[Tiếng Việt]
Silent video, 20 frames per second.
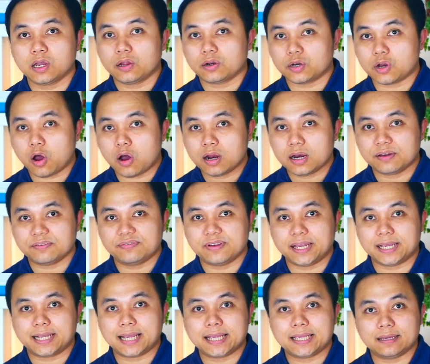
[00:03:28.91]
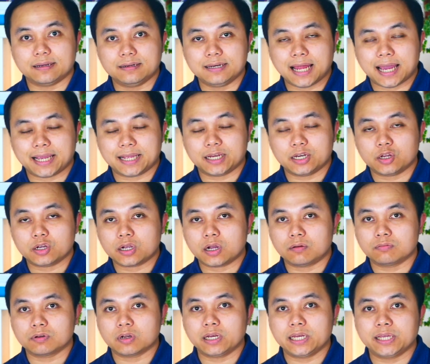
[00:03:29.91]
đó là vì cái chữ này nó
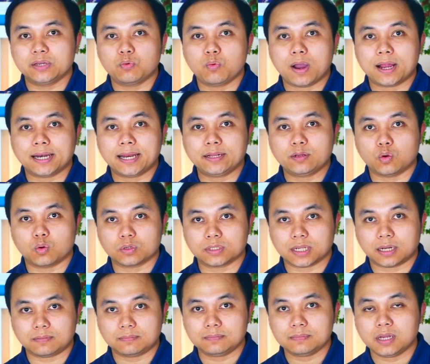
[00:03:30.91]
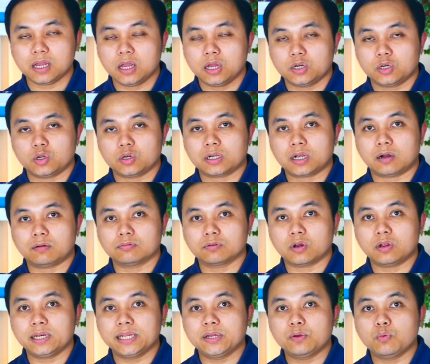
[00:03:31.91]
không có liên quan đến cuộc sống nó không có
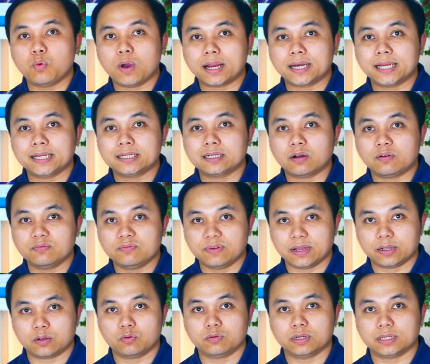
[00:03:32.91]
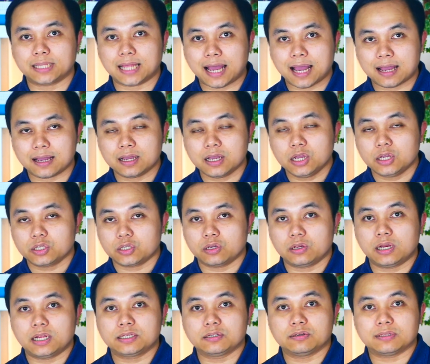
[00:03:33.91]
liên quan đến công việc của người ta cho
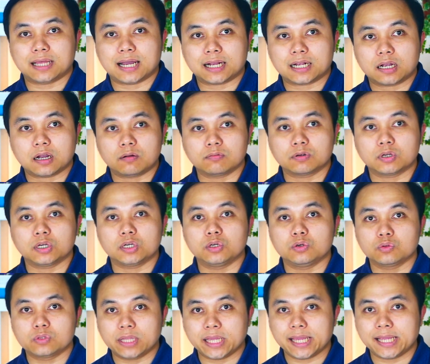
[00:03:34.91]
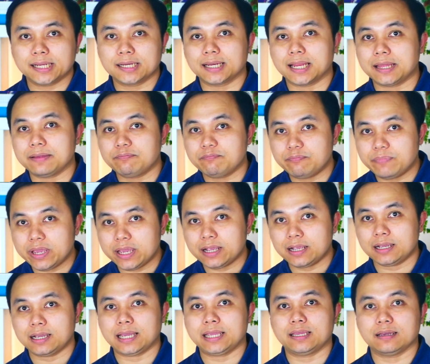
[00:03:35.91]
nên người ta không có ưu tiên để biết
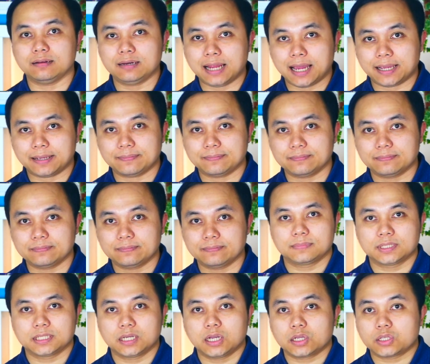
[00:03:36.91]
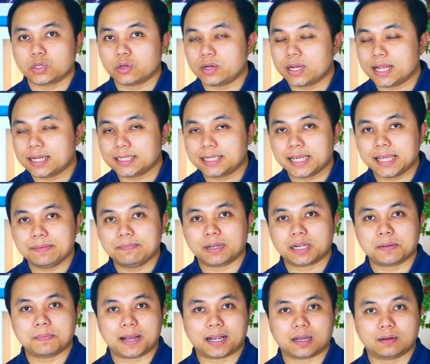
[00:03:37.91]
cái chữ này cho nên khi mà các bạn